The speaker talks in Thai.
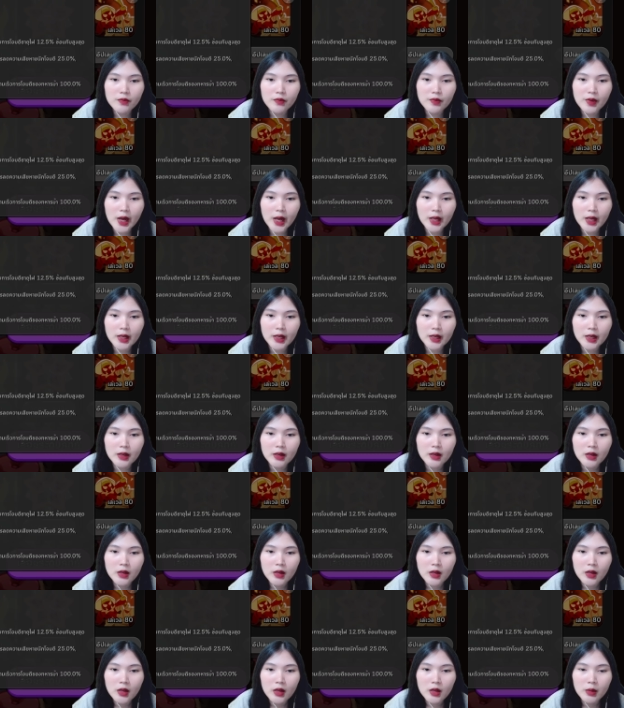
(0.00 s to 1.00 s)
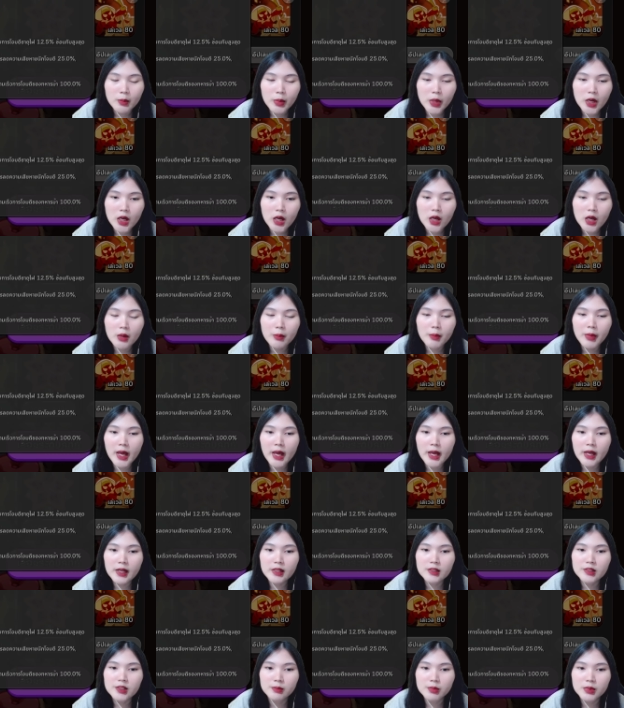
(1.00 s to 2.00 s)
ไฟเพิ่ม ห้า
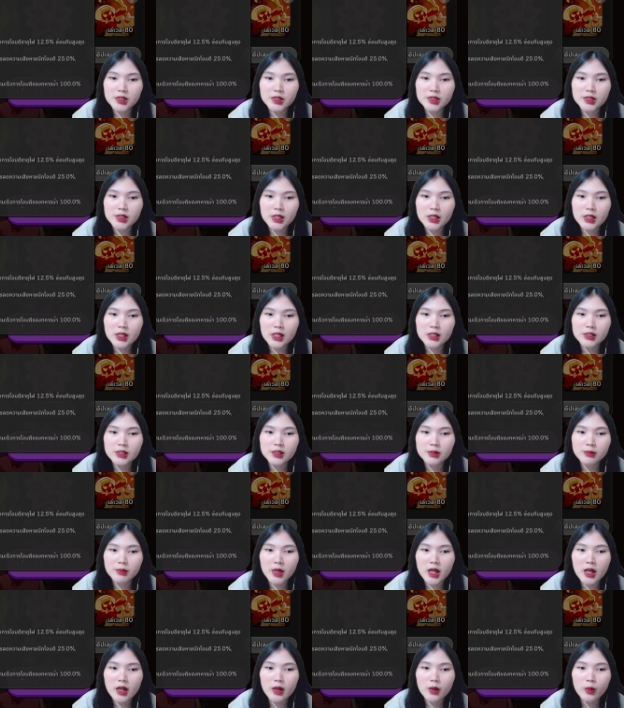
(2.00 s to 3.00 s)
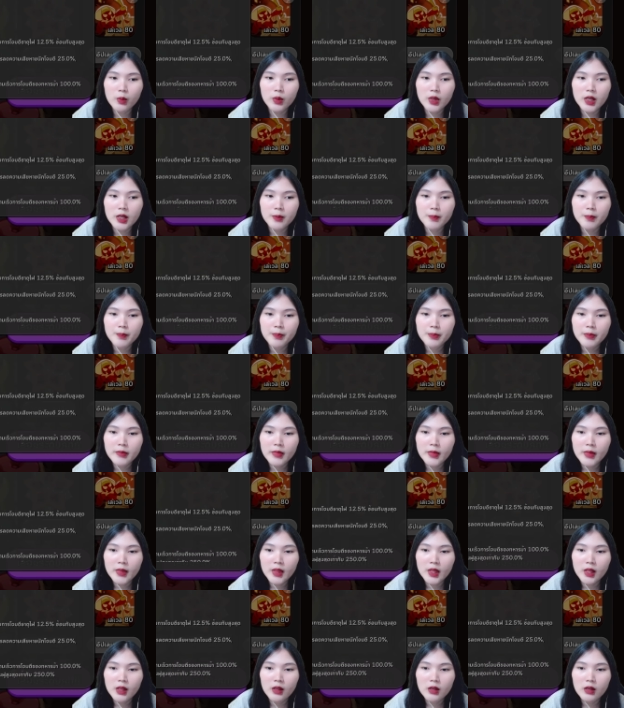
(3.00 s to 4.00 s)
สิบเปอร์เซ็นต์ นาน สิบห้า วิ
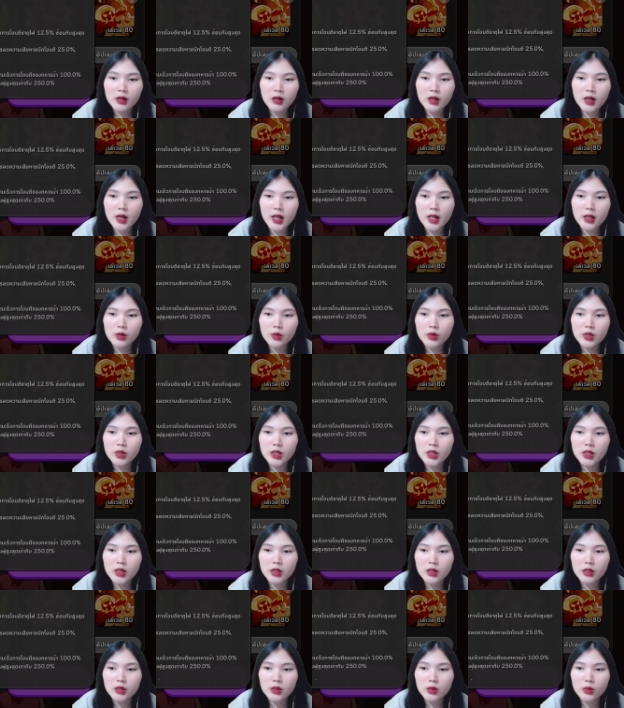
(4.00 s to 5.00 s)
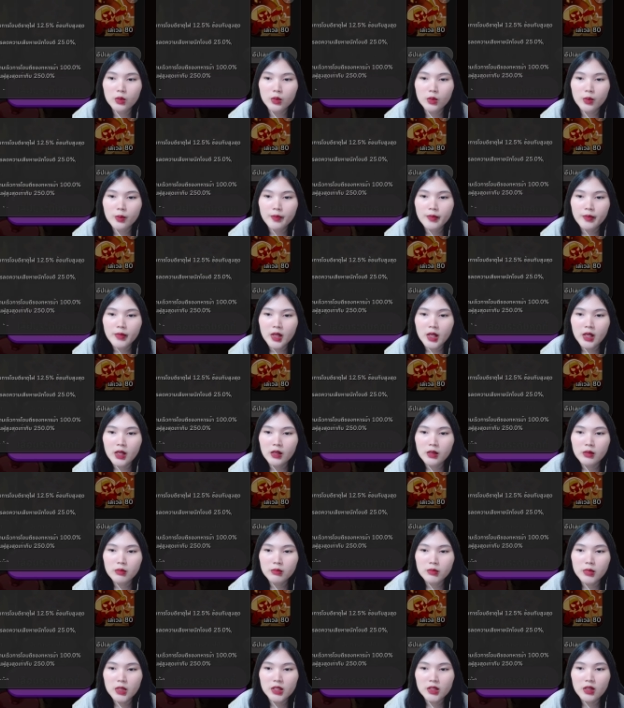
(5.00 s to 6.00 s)
ก็แลดูเยอะอยู่
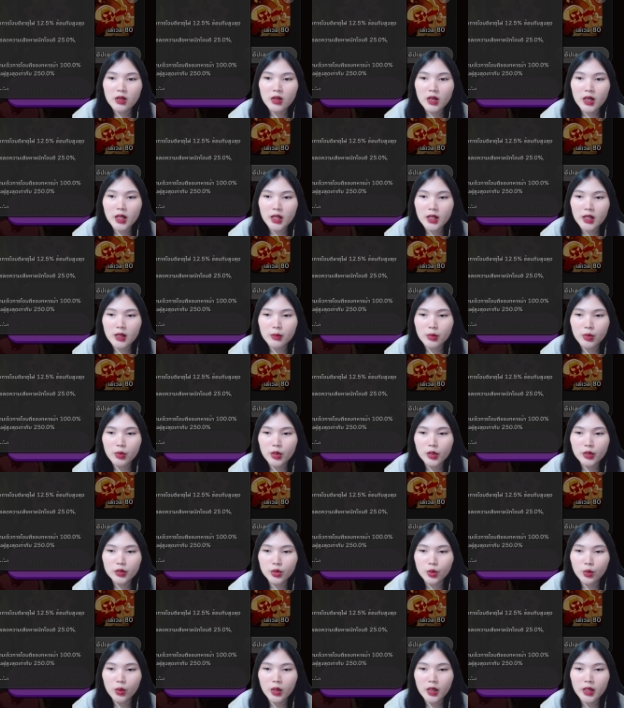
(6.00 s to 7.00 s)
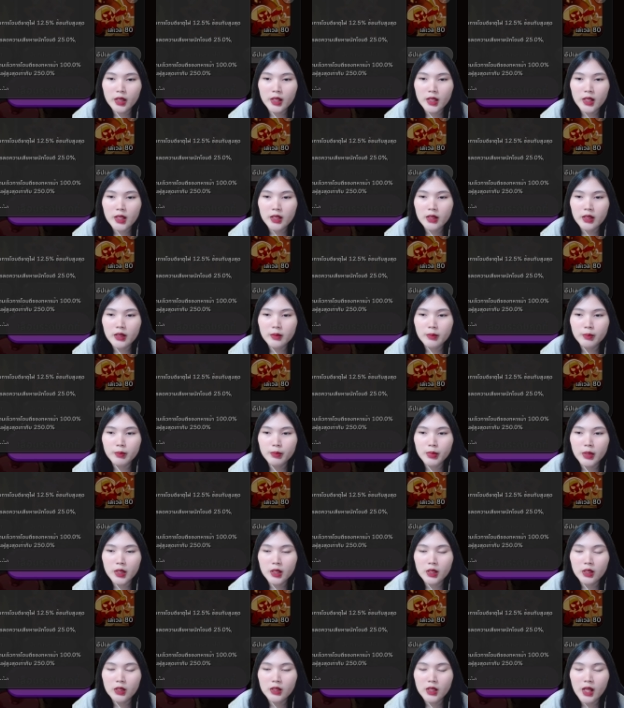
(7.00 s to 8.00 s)
เหมือนต้องเล่นกับพวกตัวที่เป็
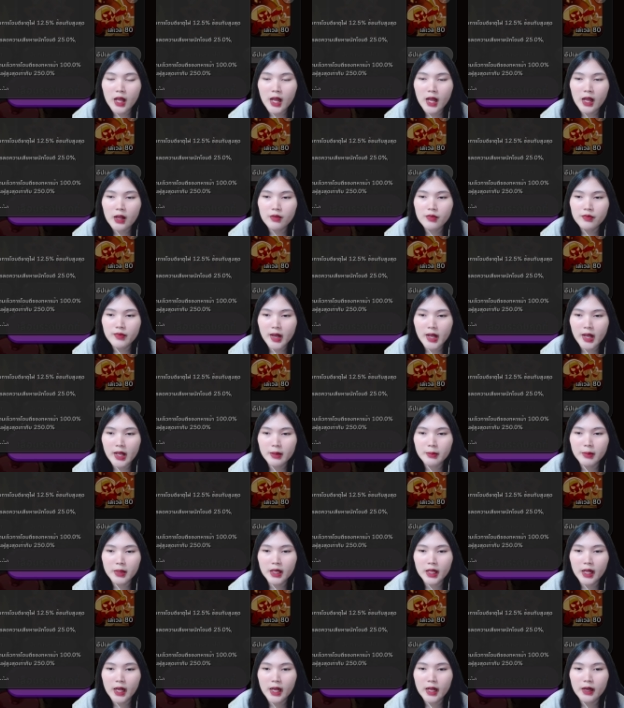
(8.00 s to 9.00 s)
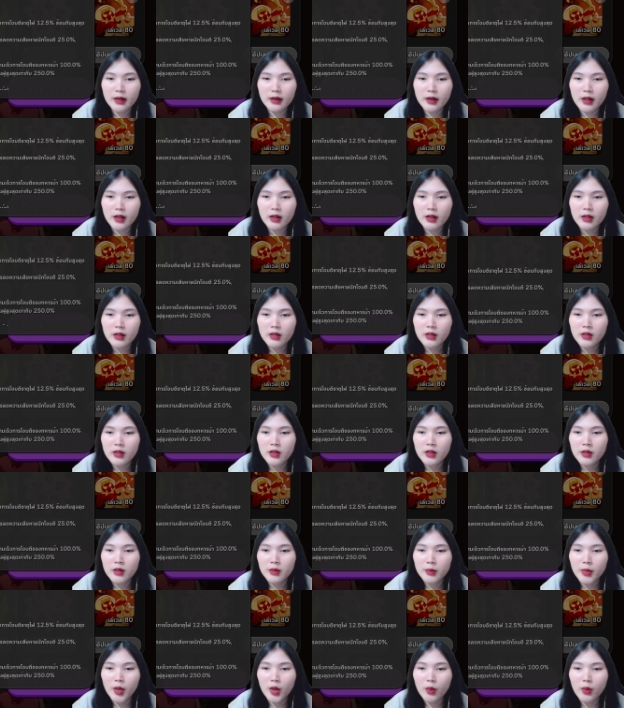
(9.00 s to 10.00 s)
นธาตุไฟเหมือนกันนะ
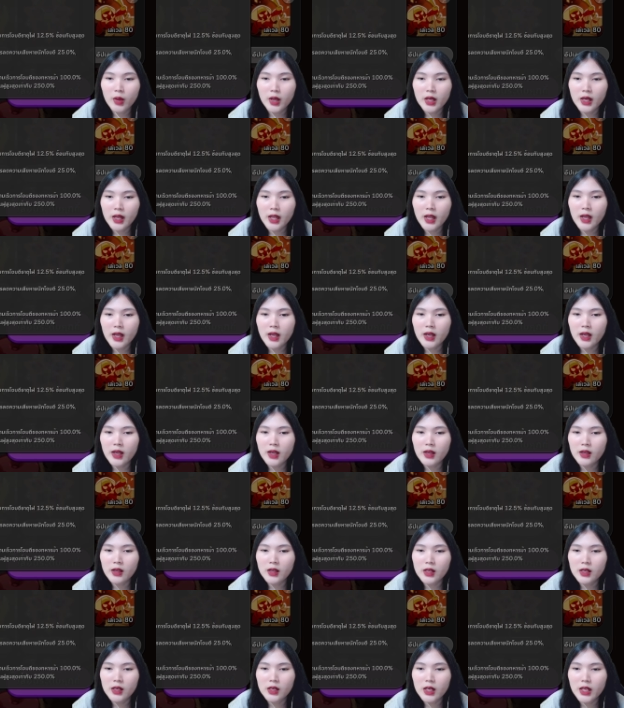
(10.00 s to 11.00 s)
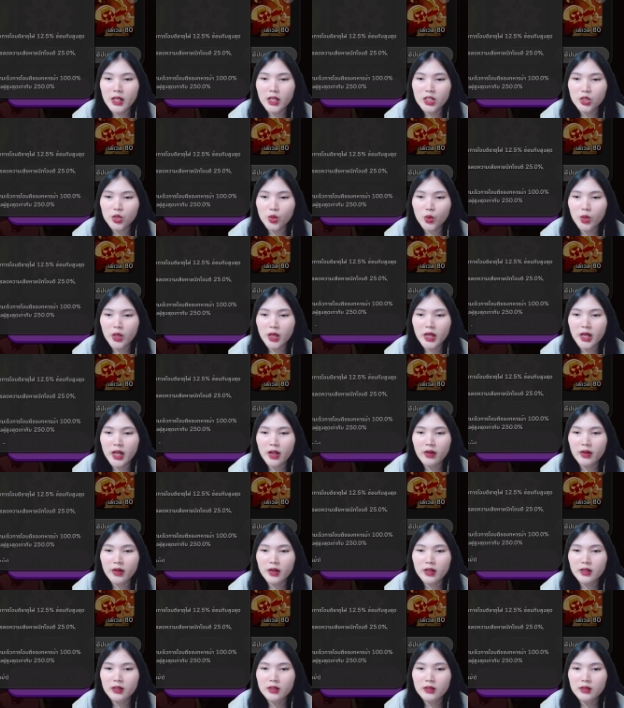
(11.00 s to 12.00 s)
เพราะว่าถ้าเล่นตัวเดียว
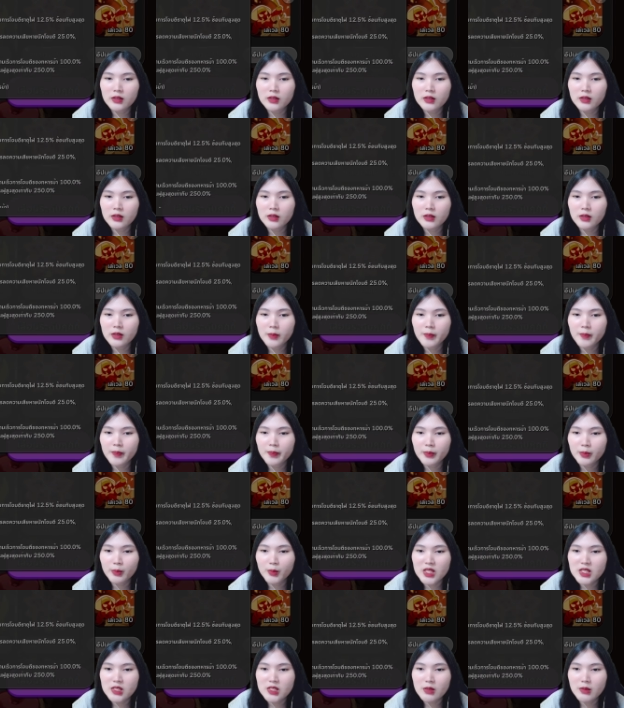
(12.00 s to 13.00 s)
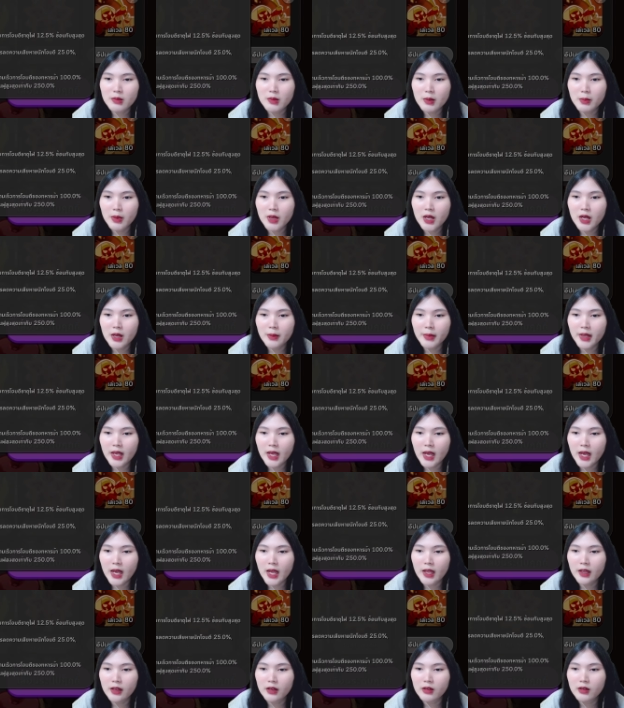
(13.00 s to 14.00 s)
เนี่ยคือมันจะไม่เพิ่มให้ใคร
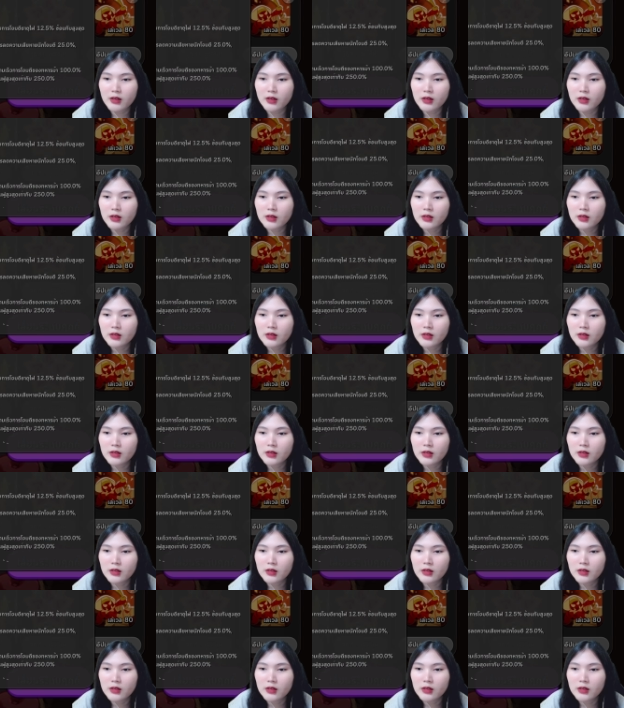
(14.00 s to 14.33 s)
เนาะ